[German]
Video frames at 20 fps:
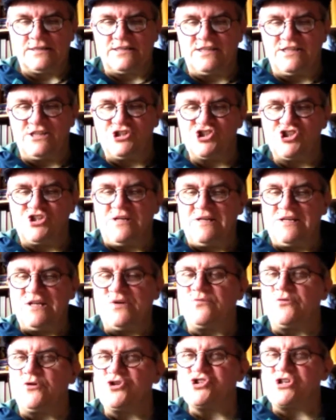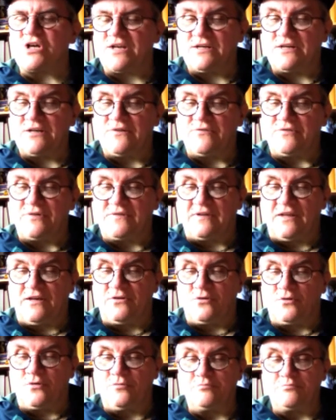Die stetig fortschreitende
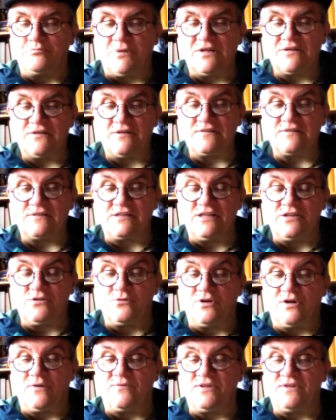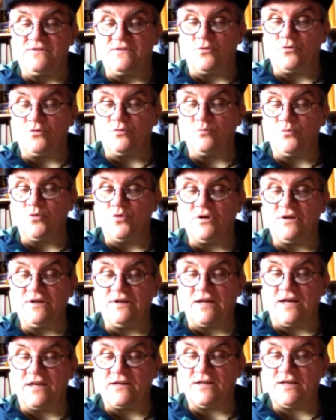Versandung machte es nicht nur der Weser
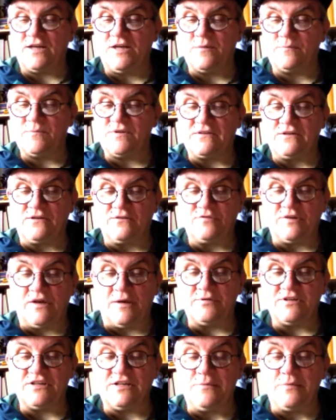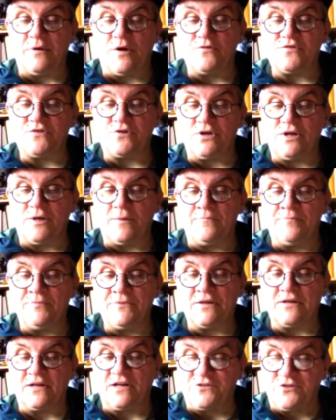unmöglich, einen regelmäßigen Fahrbetrieb aufzunehmen,
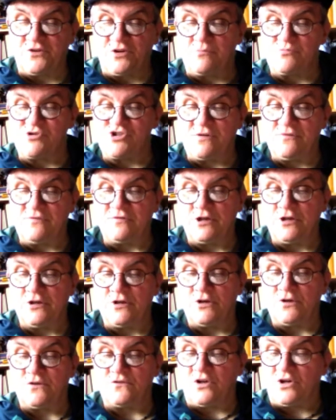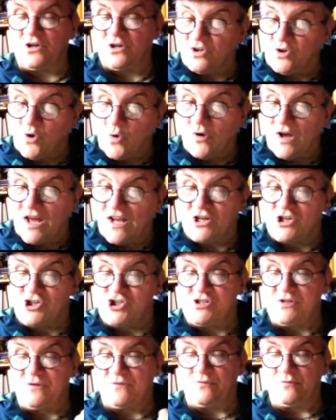also dem Schiff, sondern auch anderen
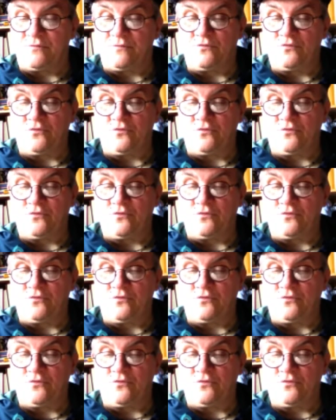Schiffen.